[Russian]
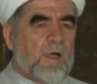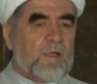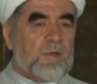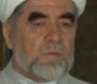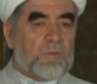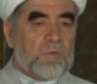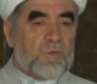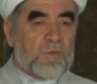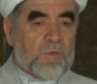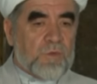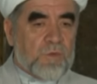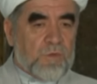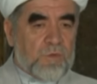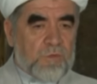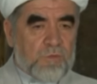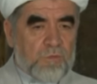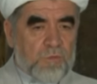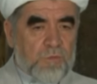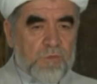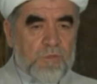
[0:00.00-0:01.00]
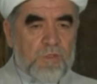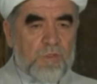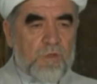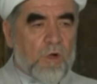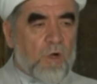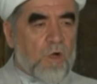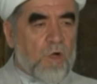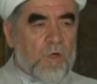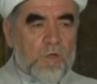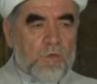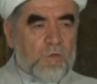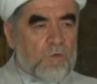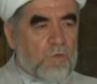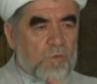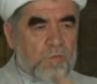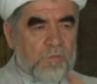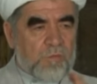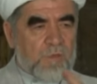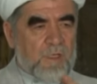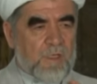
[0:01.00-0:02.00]
Конца войны пока не
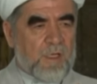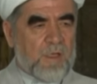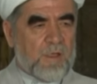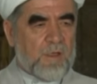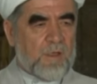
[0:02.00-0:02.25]
видно.